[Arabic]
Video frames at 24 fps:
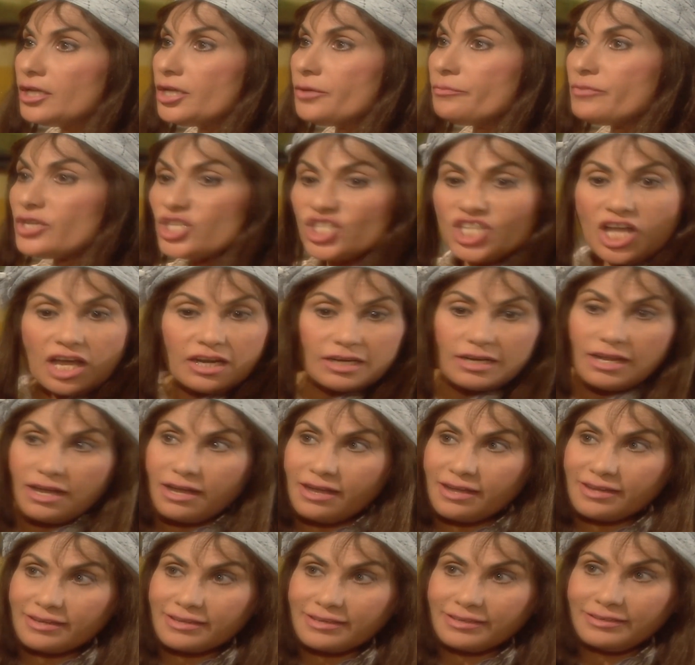مش ده
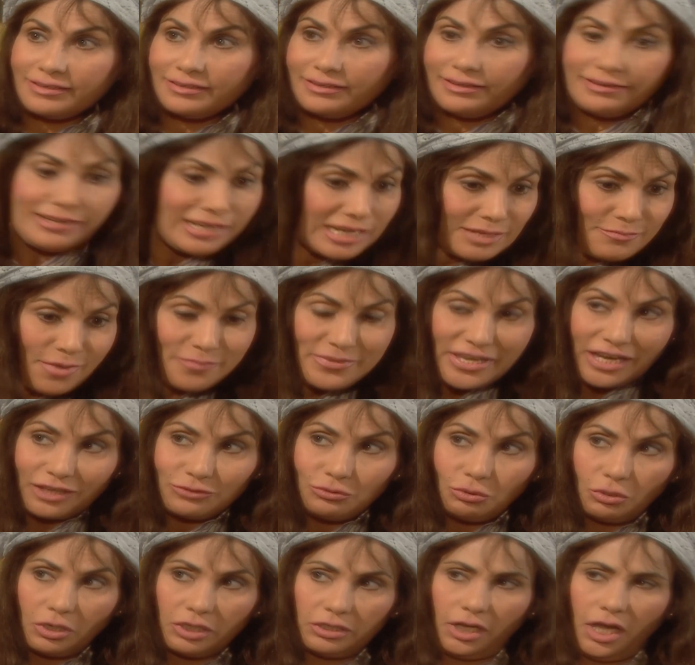الراجل اللي لما
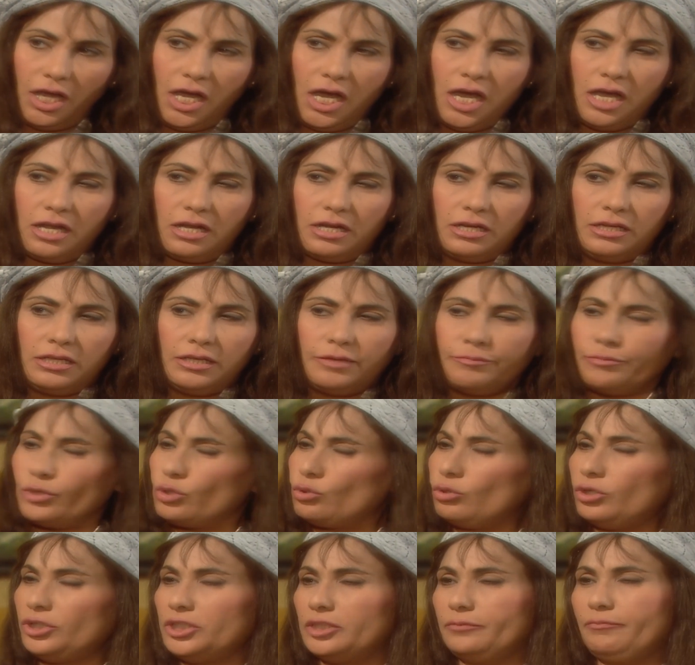بياخدوكي تحري
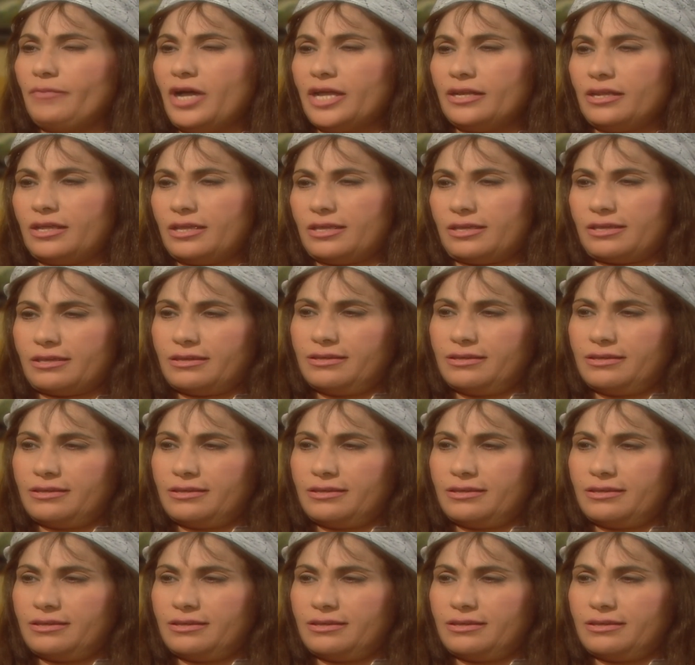بيروح يضمنك